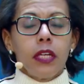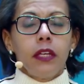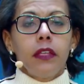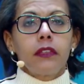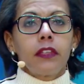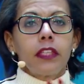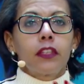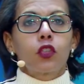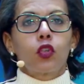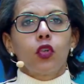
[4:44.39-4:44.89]

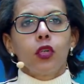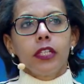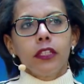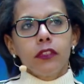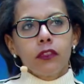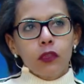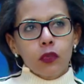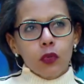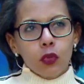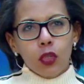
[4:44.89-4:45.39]
cette
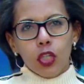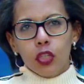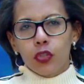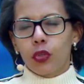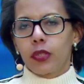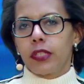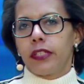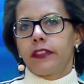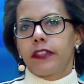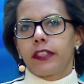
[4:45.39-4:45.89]
cohésion
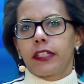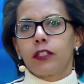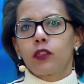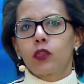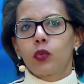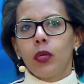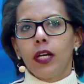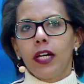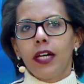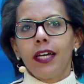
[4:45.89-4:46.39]
entre les
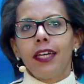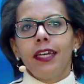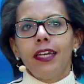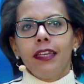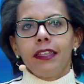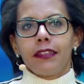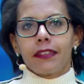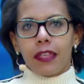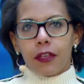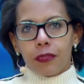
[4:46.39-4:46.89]
territoires,
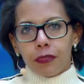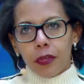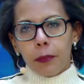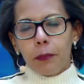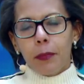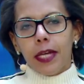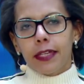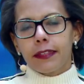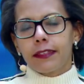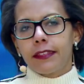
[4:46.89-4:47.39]
ça fait
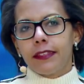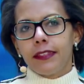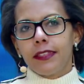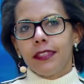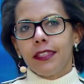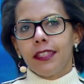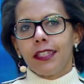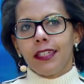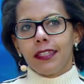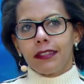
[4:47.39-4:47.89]
partie
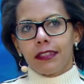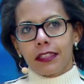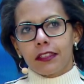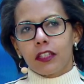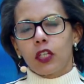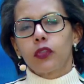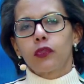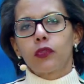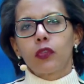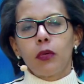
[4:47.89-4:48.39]
des
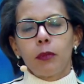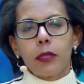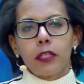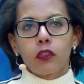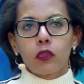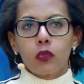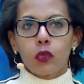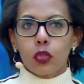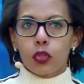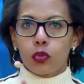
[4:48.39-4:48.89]

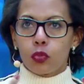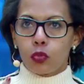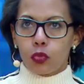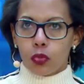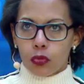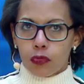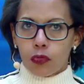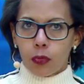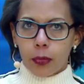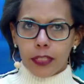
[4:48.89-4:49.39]
transformations que nous
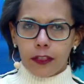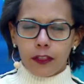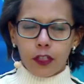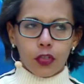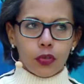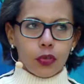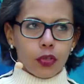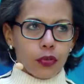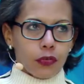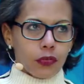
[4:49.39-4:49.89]
devons mettre
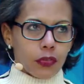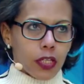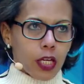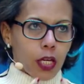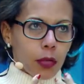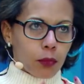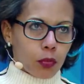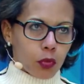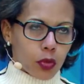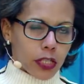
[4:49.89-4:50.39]
en œuvre
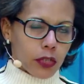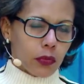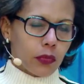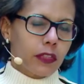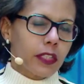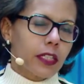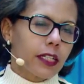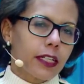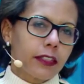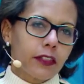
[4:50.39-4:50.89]
pour
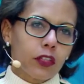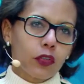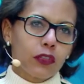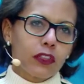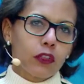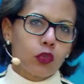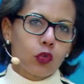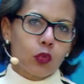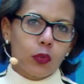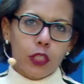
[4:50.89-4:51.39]
réussir la
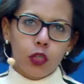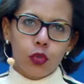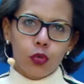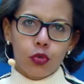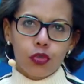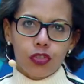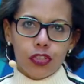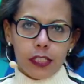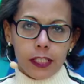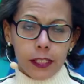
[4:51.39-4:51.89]
transition
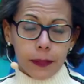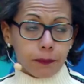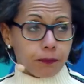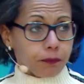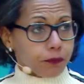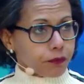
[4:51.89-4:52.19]
écologique.